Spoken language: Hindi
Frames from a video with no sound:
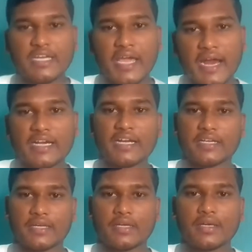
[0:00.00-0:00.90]
करते हैं एयरटेल
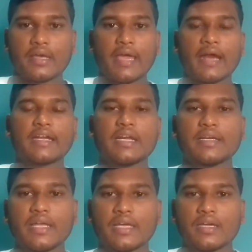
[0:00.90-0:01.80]
की एयरटेल
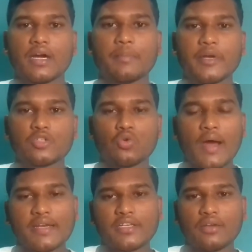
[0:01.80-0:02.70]
ने अपने जो
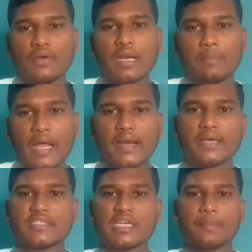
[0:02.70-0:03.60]
वन ईयर वाला प्लान
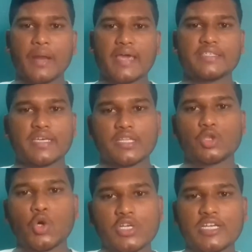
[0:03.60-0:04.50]
है इसका प्राइस है
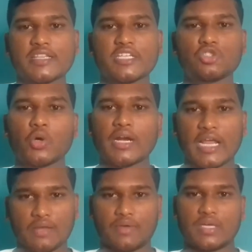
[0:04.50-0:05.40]
दो हज़ार तीन सौ
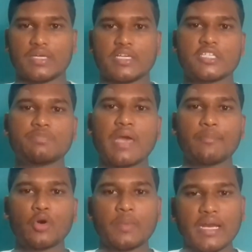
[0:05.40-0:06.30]
अट्ठानबे इसमें
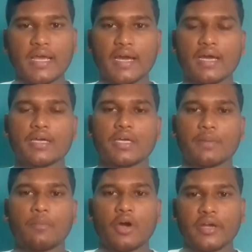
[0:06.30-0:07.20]
आपको मिलेगा
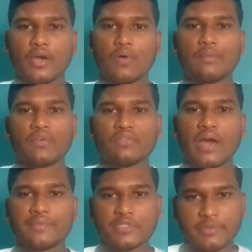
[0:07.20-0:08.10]
पर डे वन पॉइंट
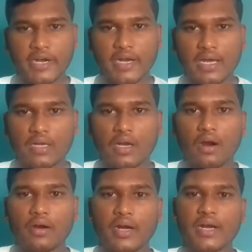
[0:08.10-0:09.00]
फाइव जी बी डेटा
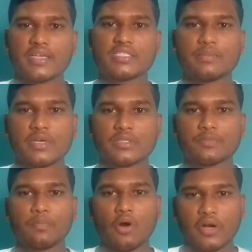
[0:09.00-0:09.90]
हंड्रेड एस एम एस
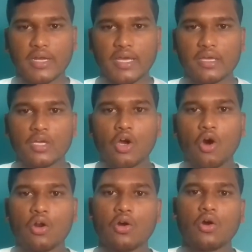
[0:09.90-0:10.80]
पर डे
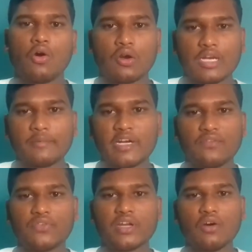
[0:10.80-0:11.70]
और
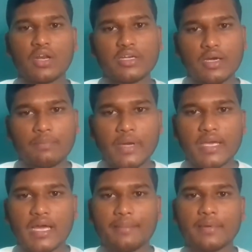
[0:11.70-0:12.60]
अनलिमिटेड फ्री कॉलिंग कर
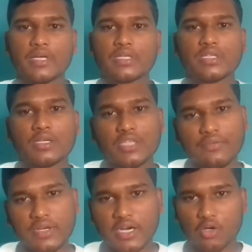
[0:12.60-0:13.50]
पाएंगे आप
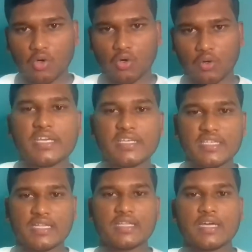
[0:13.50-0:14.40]
सभी नेटवर्क को इसी के
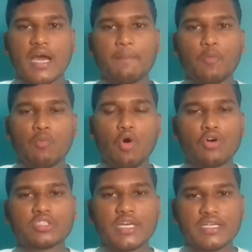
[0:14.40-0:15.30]
साथ आपको
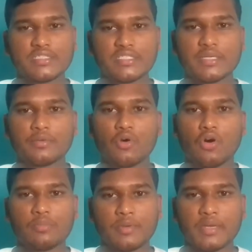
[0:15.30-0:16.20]
बहुत सारी चीज़ें भी
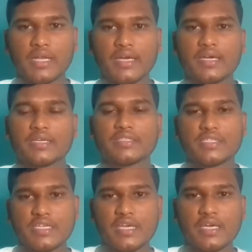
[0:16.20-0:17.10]
और भी मिलेगी
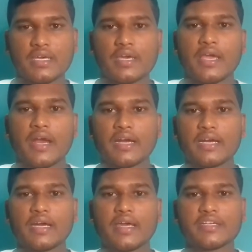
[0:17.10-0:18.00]
जैसे कि एयरटेल
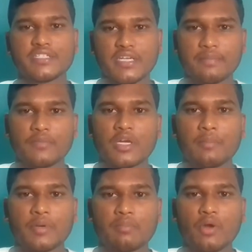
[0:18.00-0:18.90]
का एक्सट्रीम
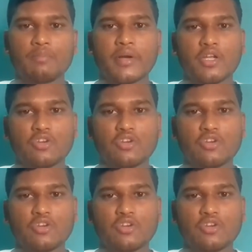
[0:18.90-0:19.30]
प्रीमियम